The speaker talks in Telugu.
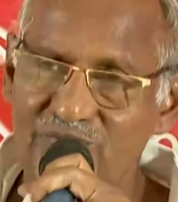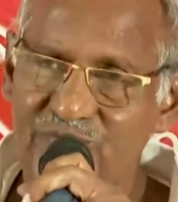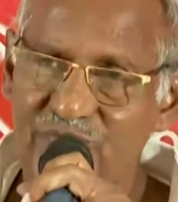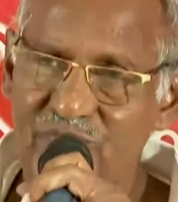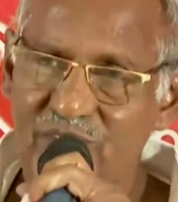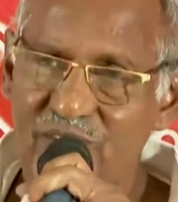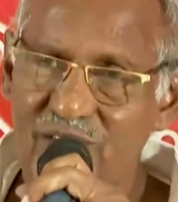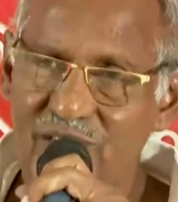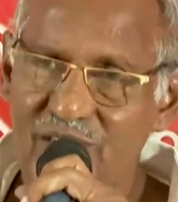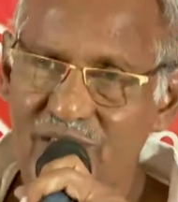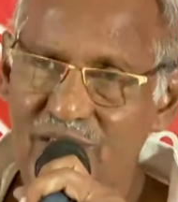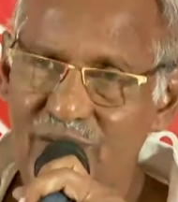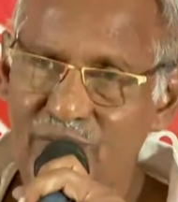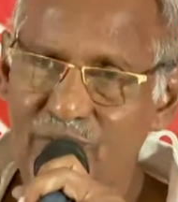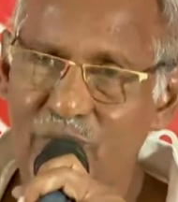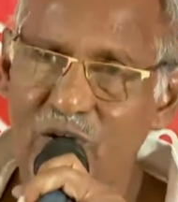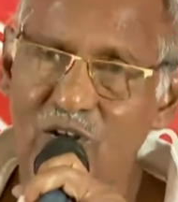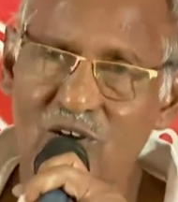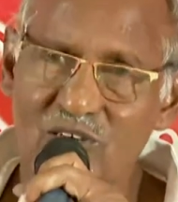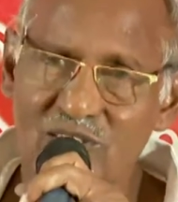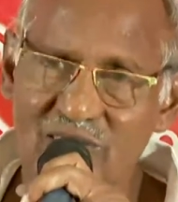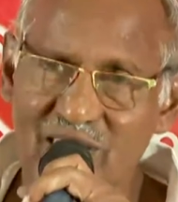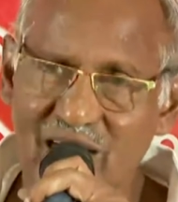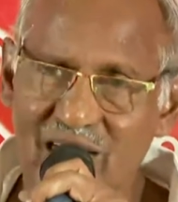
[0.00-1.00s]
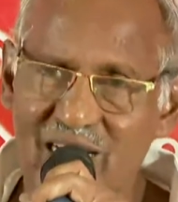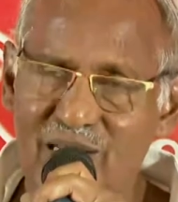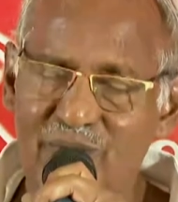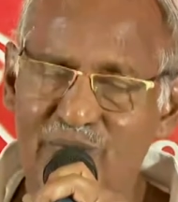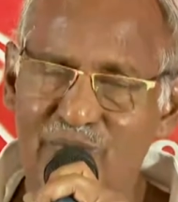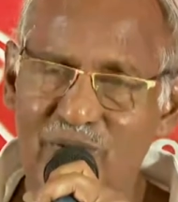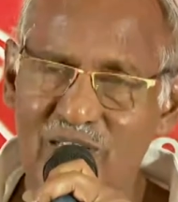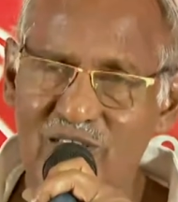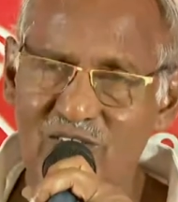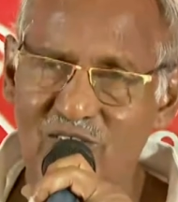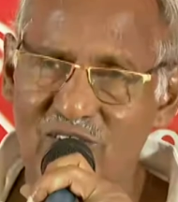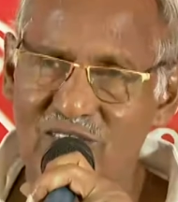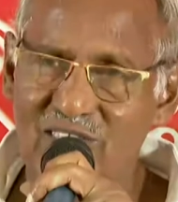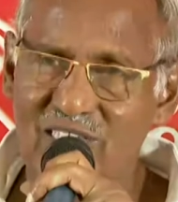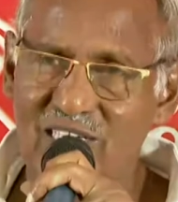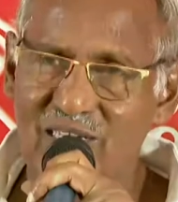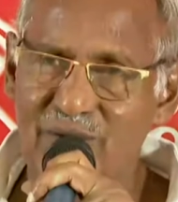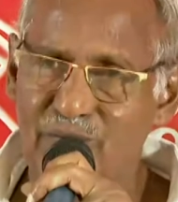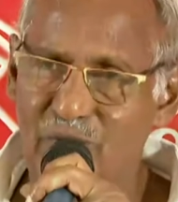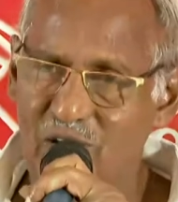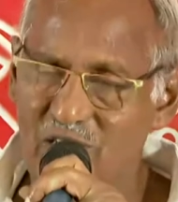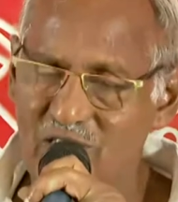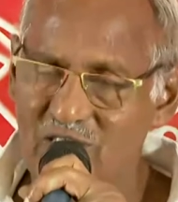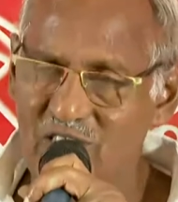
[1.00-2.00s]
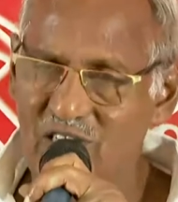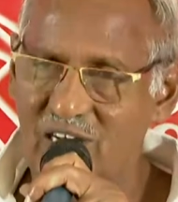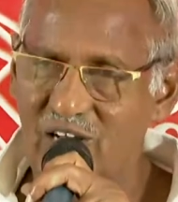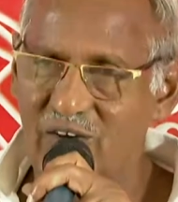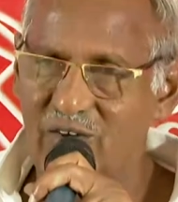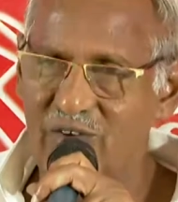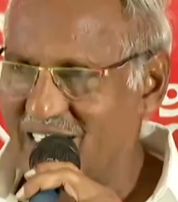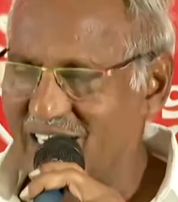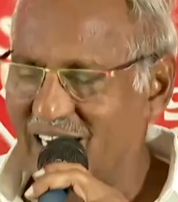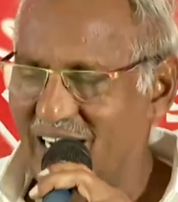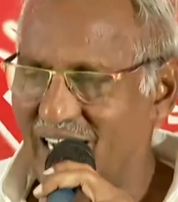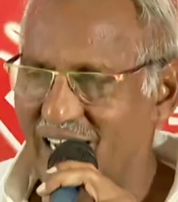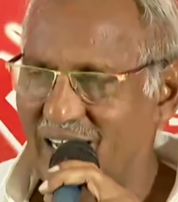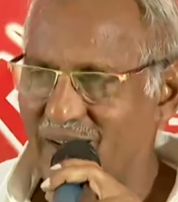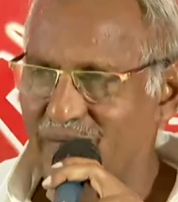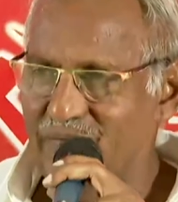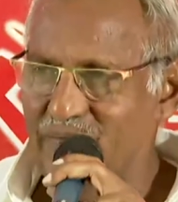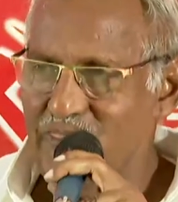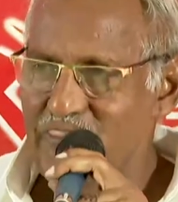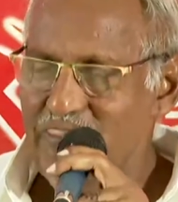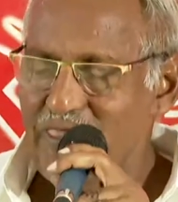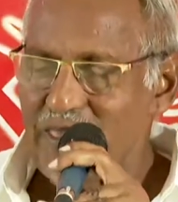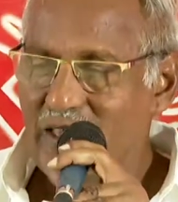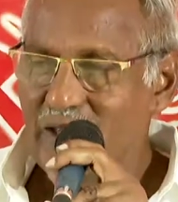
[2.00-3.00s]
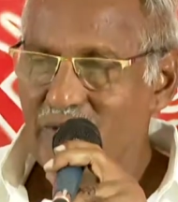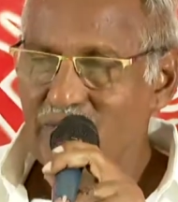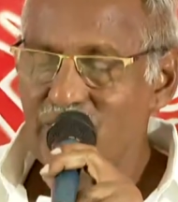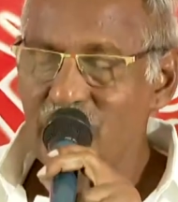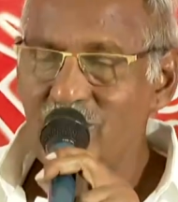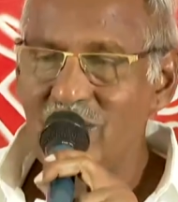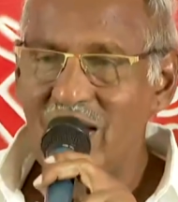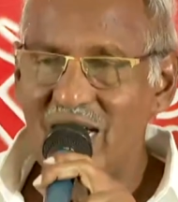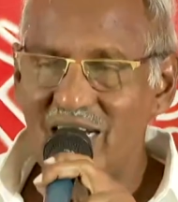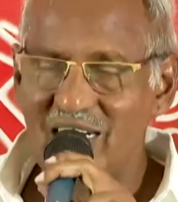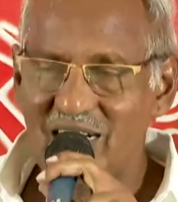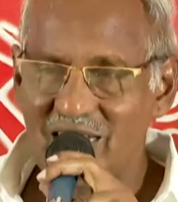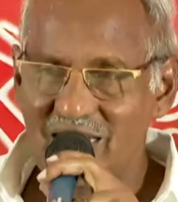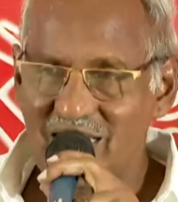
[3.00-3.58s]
మరొకసారి ఇబ్బంది వస్తే బాధ్యులు ఎవరు మీరు అక్కడికి వెళ్ళి